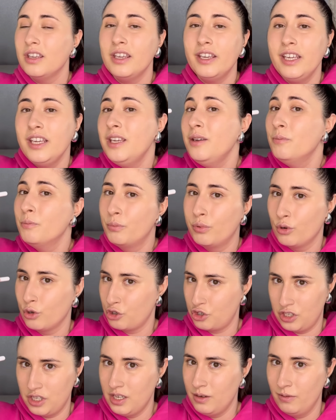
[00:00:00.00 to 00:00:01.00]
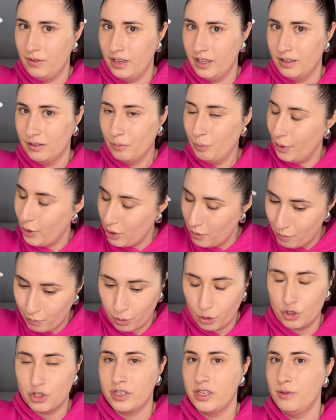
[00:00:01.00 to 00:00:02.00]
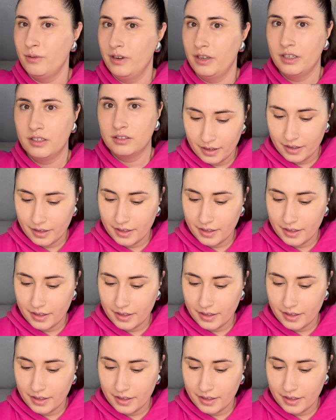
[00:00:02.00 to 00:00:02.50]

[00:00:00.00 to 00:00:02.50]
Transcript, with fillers: imposible, pero imposible.